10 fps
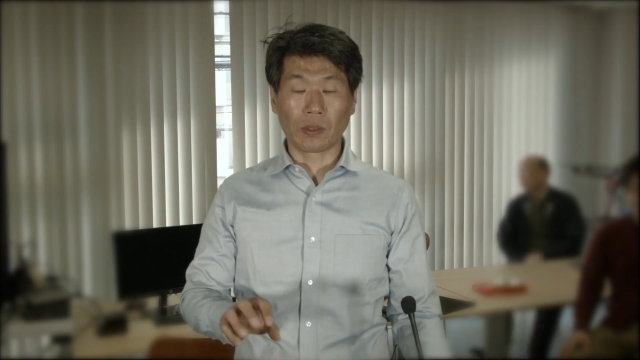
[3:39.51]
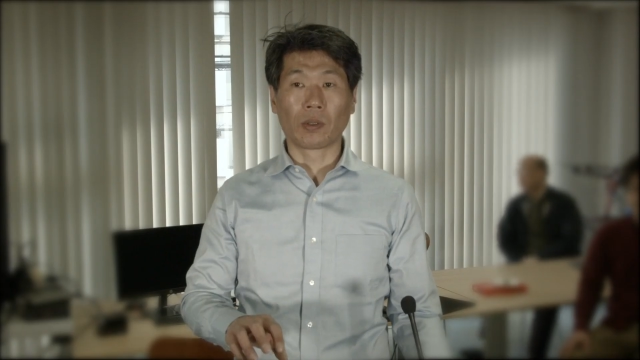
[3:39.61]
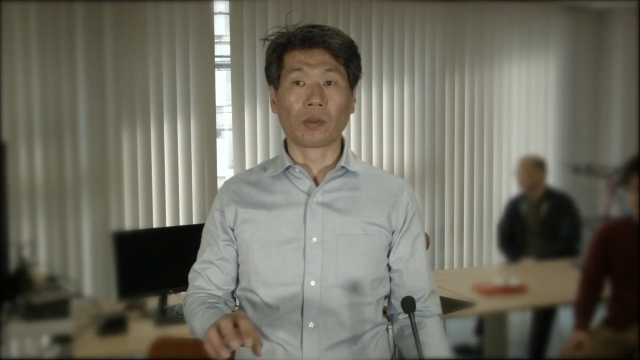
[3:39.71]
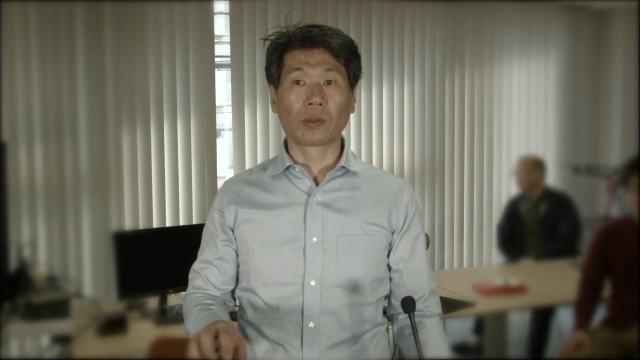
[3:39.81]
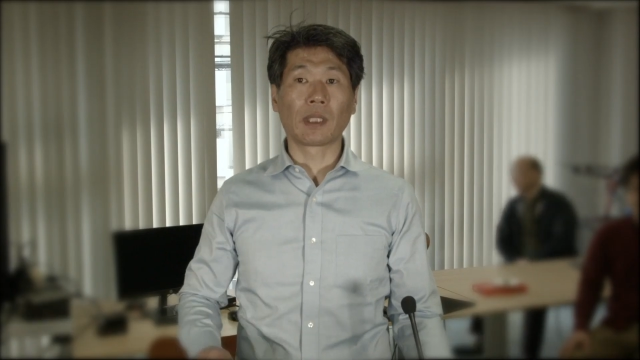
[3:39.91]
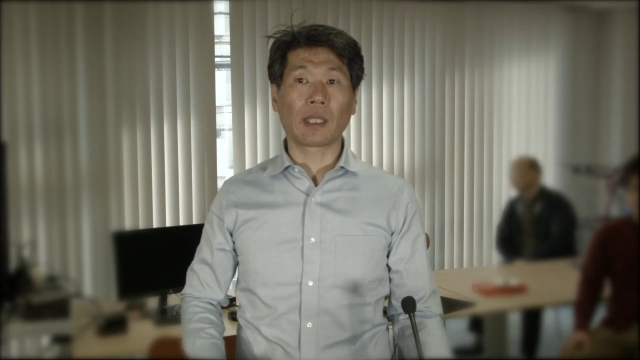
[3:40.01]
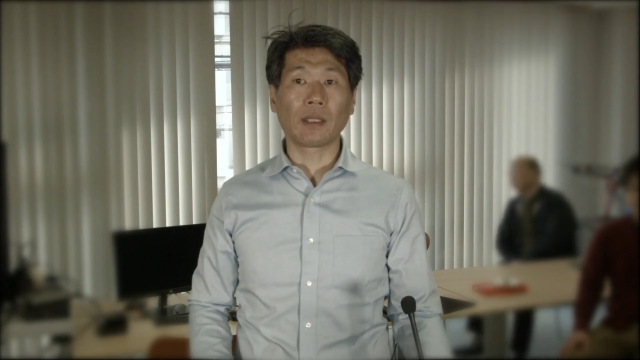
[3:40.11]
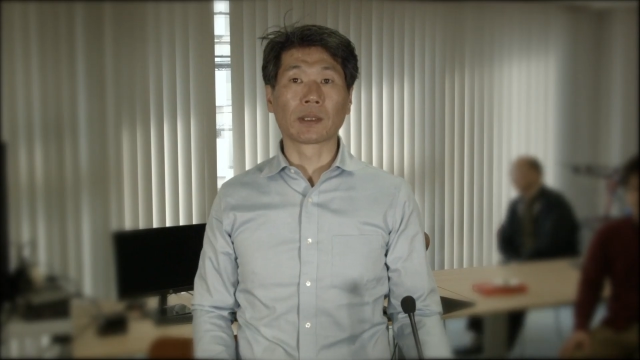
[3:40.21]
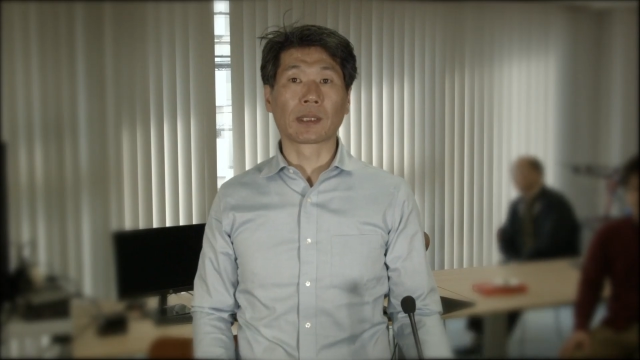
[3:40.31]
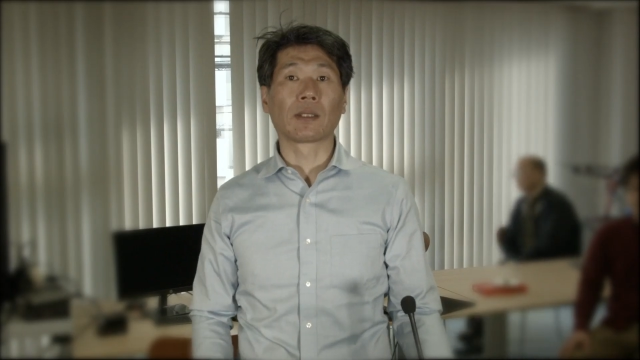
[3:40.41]
よこを置くだけ
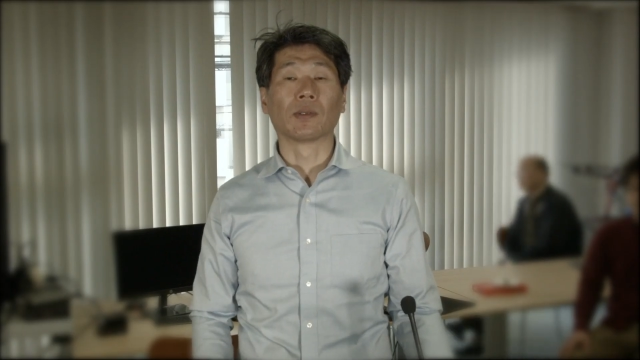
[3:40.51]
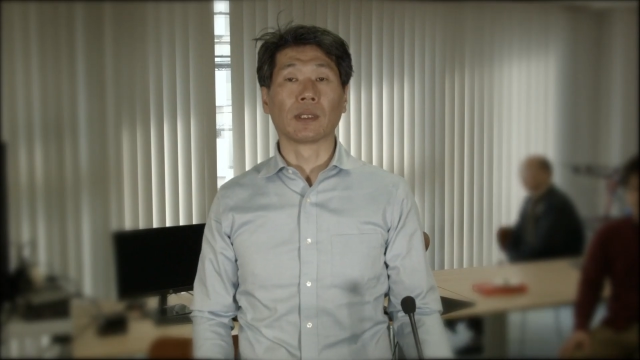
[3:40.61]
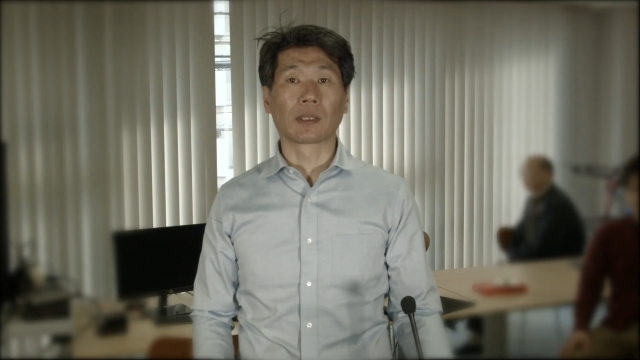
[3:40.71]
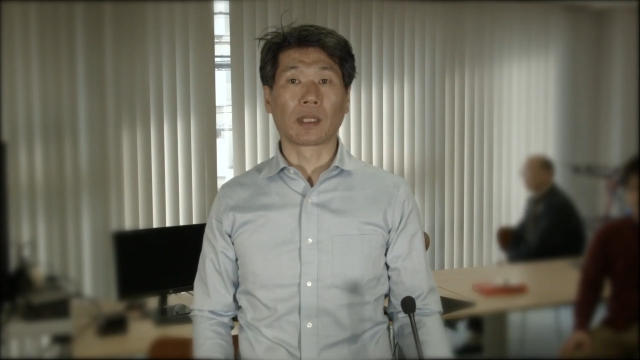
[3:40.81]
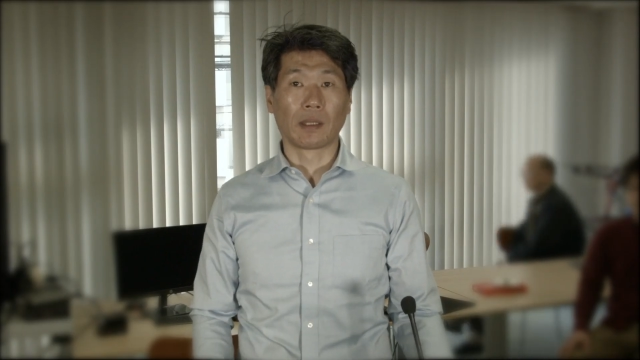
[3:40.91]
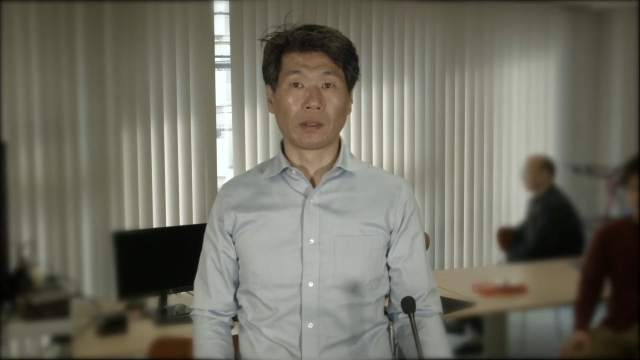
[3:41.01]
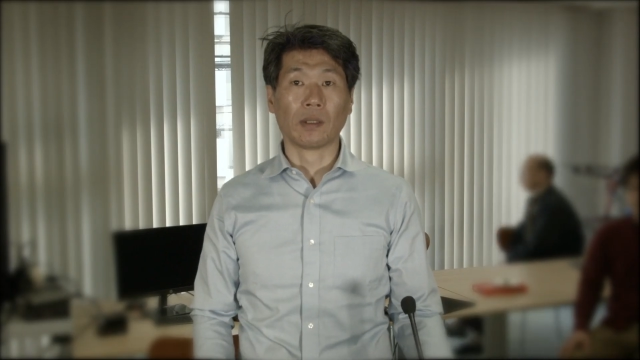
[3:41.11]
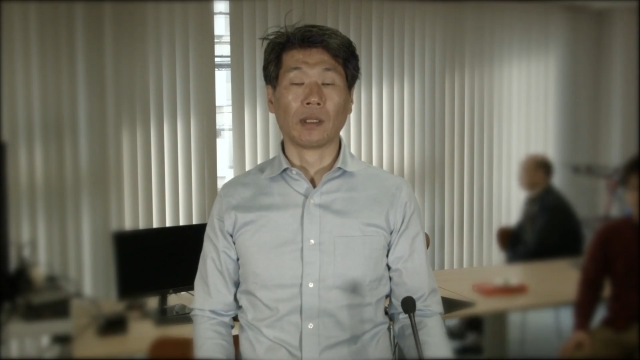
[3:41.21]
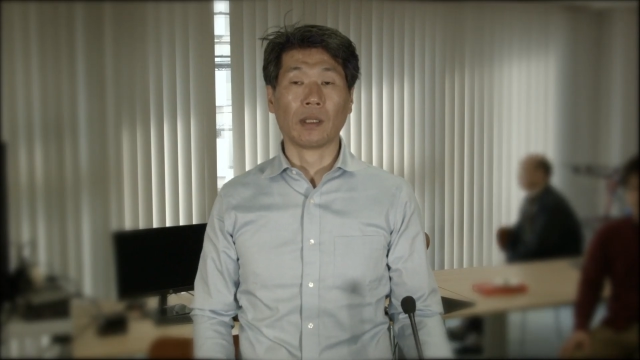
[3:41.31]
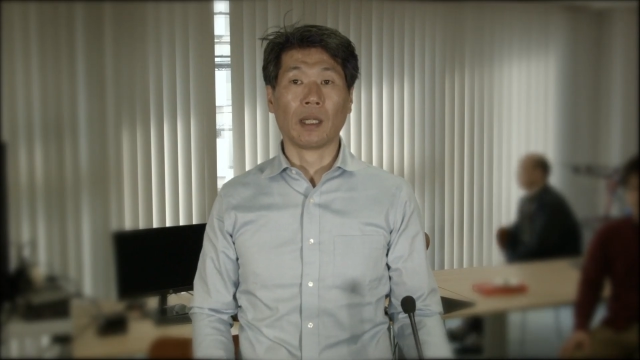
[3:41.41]
の作業ですけれど、